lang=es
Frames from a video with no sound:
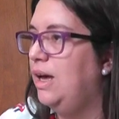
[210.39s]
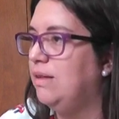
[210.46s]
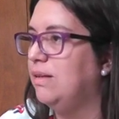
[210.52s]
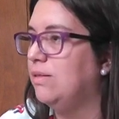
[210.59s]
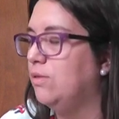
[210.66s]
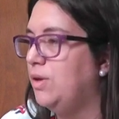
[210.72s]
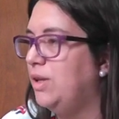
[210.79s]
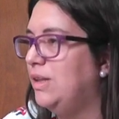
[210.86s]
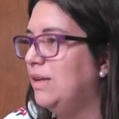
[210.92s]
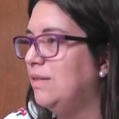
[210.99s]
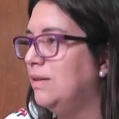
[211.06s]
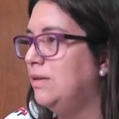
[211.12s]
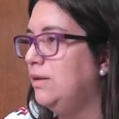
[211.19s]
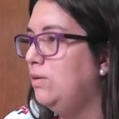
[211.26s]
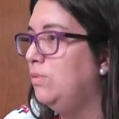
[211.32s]
esa
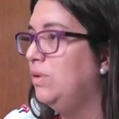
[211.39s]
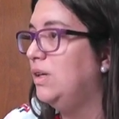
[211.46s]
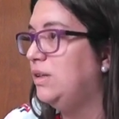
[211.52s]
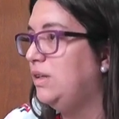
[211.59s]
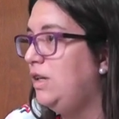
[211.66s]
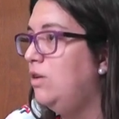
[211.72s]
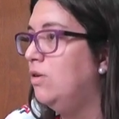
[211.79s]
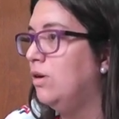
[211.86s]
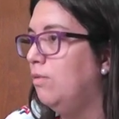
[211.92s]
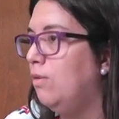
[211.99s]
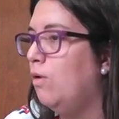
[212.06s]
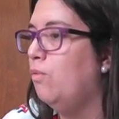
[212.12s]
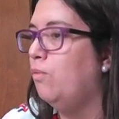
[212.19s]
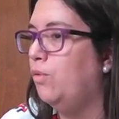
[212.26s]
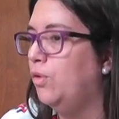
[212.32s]
sobretasa tiene un destino que
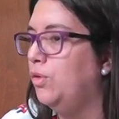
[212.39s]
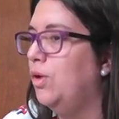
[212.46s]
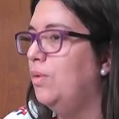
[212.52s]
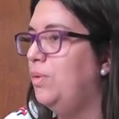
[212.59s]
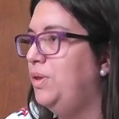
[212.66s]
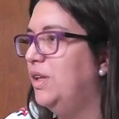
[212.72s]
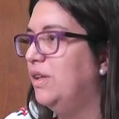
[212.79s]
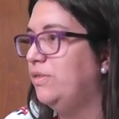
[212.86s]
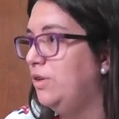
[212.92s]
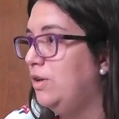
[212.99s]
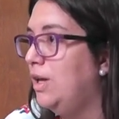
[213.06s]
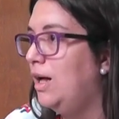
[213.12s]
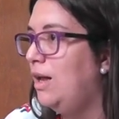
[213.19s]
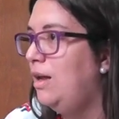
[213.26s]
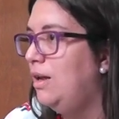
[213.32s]
va a un fondo
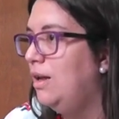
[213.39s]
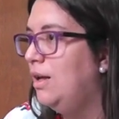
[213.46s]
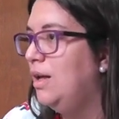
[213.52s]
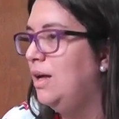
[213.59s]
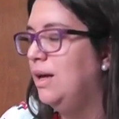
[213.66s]
habitacional